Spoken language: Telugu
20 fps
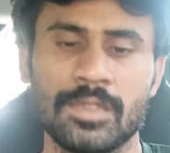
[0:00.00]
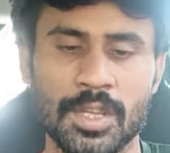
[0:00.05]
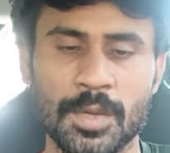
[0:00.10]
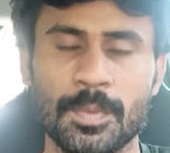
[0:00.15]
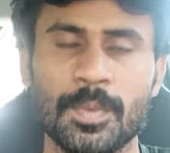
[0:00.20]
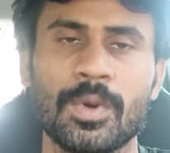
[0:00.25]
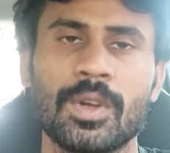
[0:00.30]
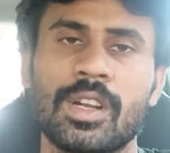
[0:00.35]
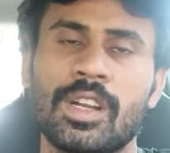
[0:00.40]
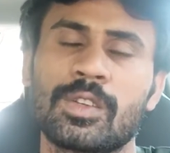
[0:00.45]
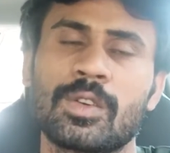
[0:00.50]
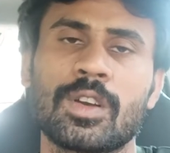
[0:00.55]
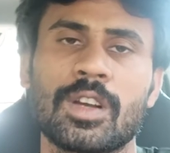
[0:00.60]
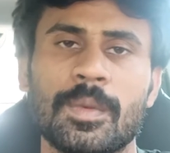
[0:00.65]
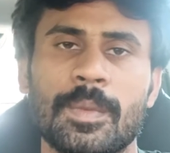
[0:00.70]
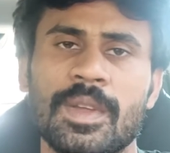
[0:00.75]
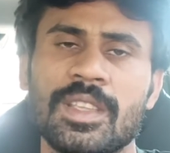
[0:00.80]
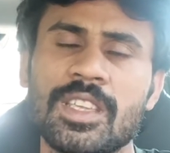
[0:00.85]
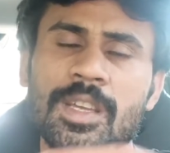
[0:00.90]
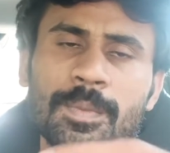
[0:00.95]
చెప్పుకోవడానికి
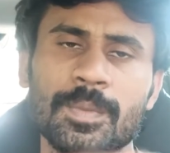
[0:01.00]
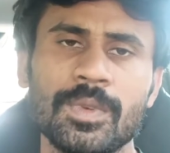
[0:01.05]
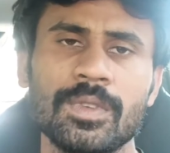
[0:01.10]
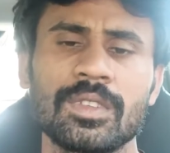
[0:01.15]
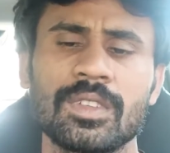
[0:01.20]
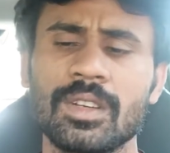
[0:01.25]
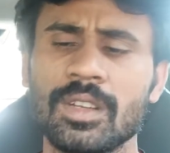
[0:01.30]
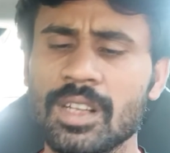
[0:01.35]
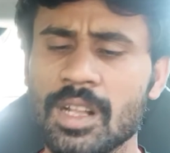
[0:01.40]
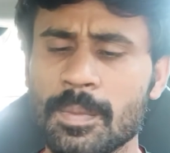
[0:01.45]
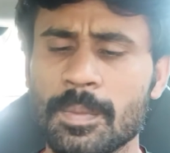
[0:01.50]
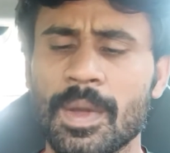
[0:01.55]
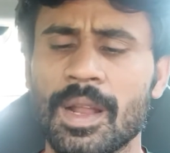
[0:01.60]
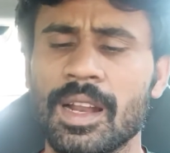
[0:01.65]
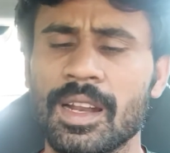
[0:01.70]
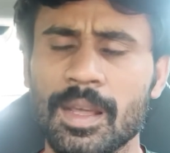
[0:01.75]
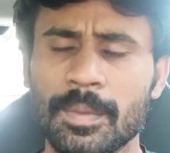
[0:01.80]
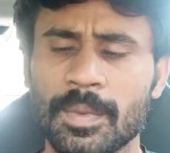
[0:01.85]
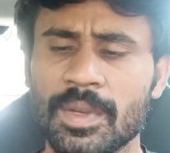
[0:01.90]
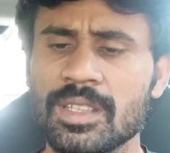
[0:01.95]
ఒక పని చెప్పు ఇగో నేను
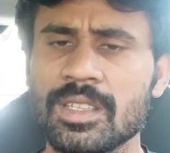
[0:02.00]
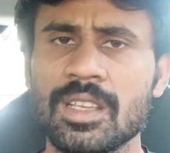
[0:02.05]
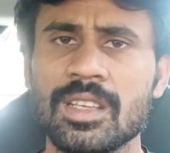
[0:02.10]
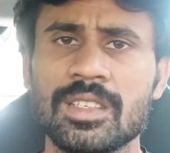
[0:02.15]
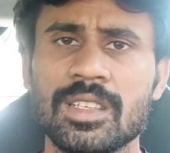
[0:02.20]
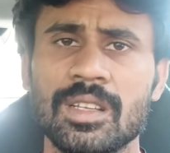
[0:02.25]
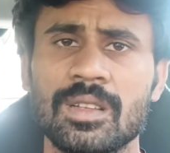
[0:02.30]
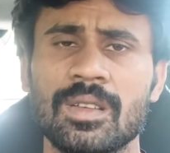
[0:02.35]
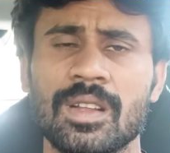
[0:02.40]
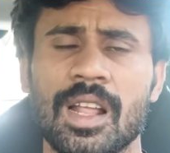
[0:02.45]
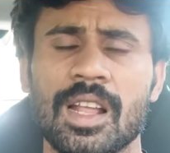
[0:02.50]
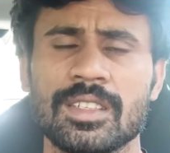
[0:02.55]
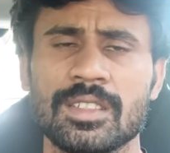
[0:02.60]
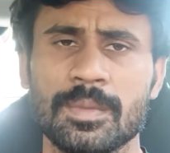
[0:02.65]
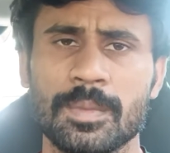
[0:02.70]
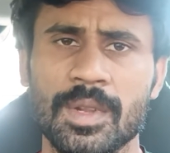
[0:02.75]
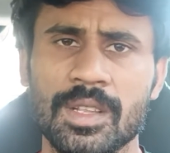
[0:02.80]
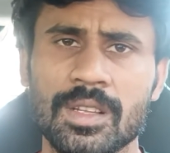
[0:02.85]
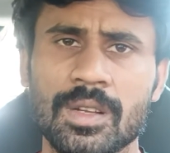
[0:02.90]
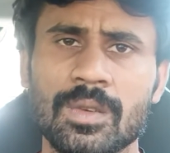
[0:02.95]
పలానా పని చేశాను
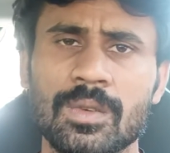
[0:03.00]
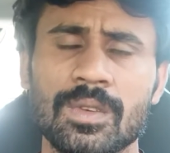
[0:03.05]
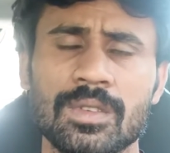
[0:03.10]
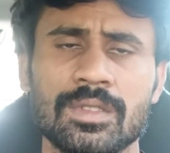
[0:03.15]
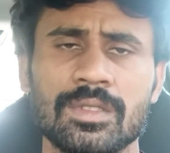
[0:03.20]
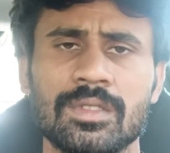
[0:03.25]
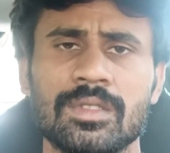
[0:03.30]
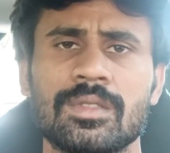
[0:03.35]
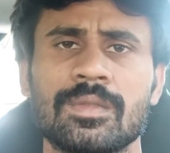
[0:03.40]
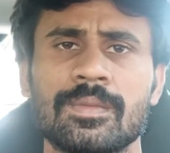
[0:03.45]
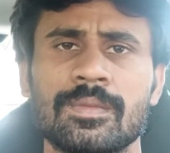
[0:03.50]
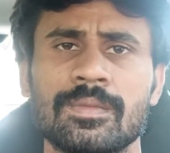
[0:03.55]
రాష్ట్ర ప్రజల కోసం